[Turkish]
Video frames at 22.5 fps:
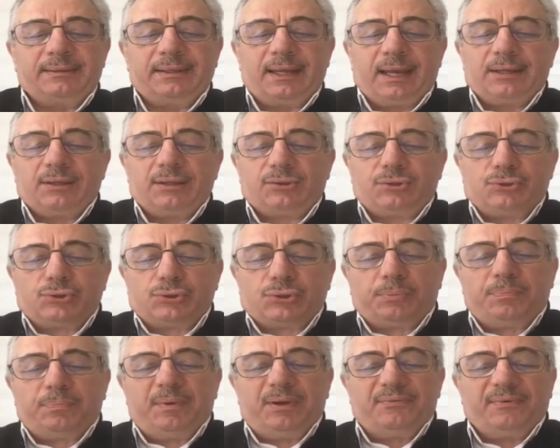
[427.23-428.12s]
Yani
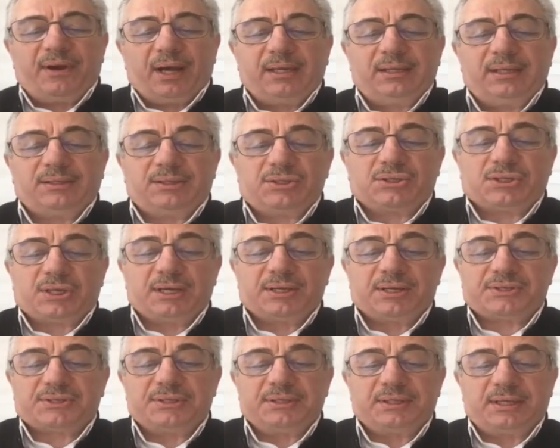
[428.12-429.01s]
küçük bir vakit
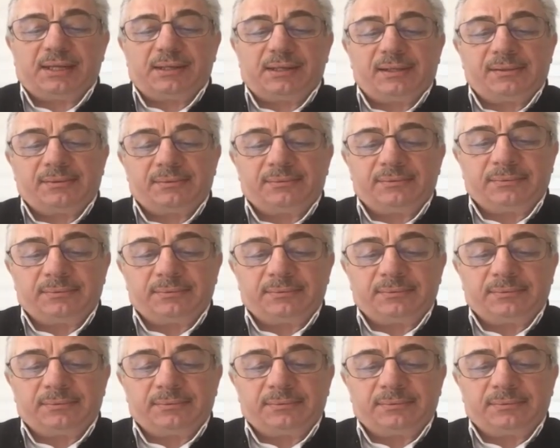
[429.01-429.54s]
içerisinde,